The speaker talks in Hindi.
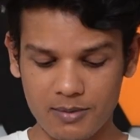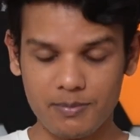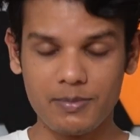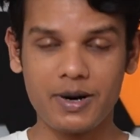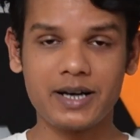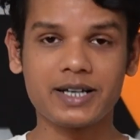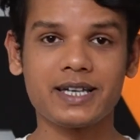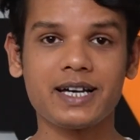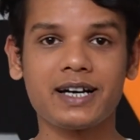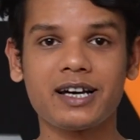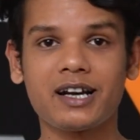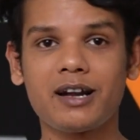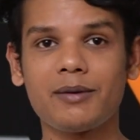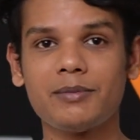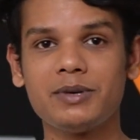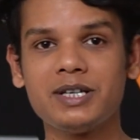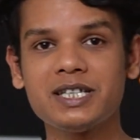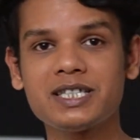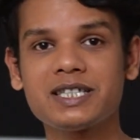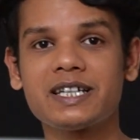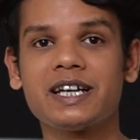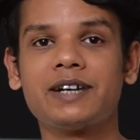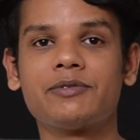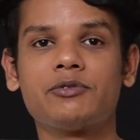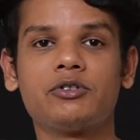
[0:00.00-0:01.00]
बाकी अगर हम
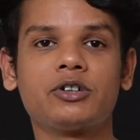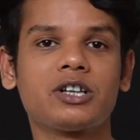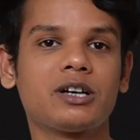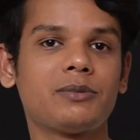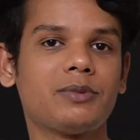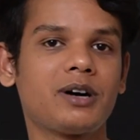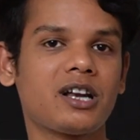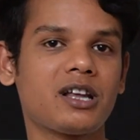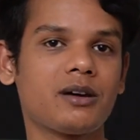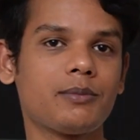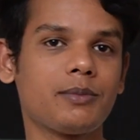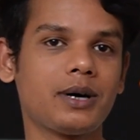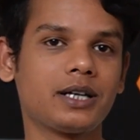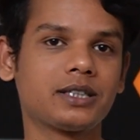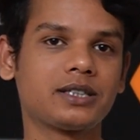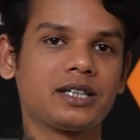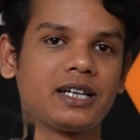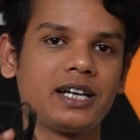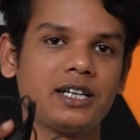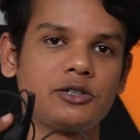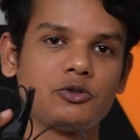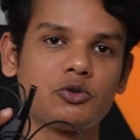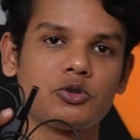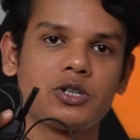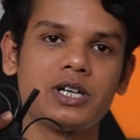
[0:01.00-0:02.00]
इस हेडफोन के बारे में बात
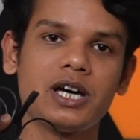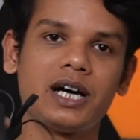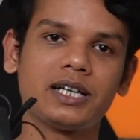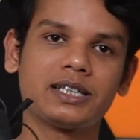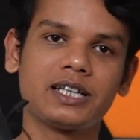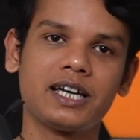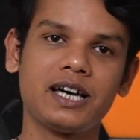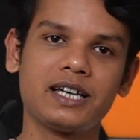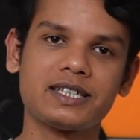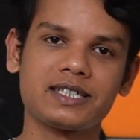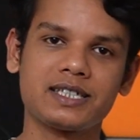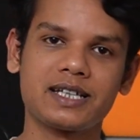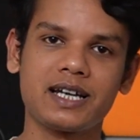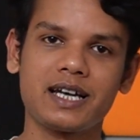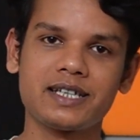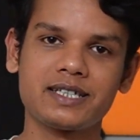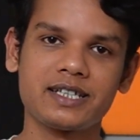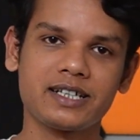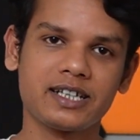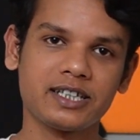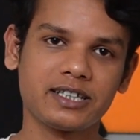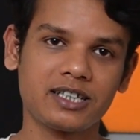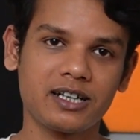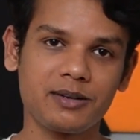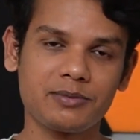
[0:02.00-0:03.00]
करें जो कि आता है
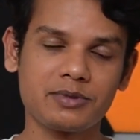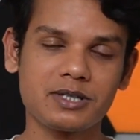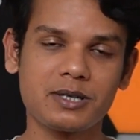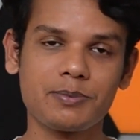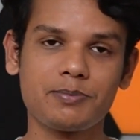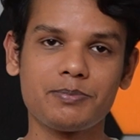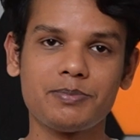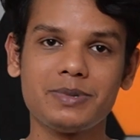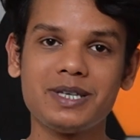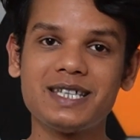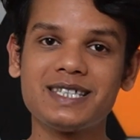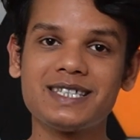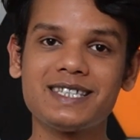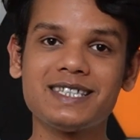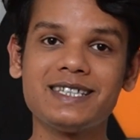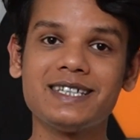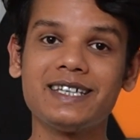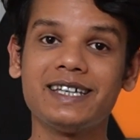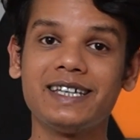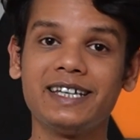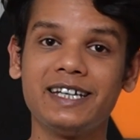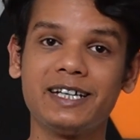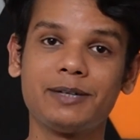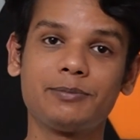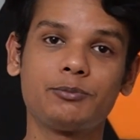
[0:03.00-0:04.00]
सनाइजर की तरफ से पी सी
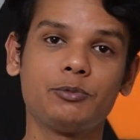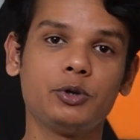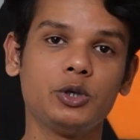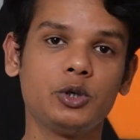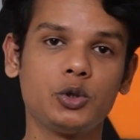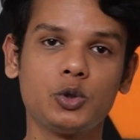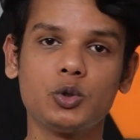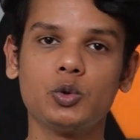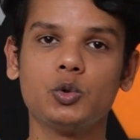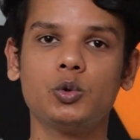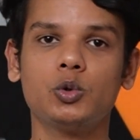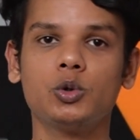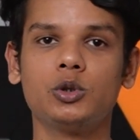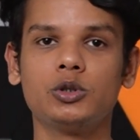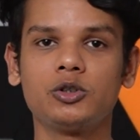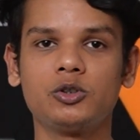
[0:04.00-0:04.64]
एट पॉइंट टू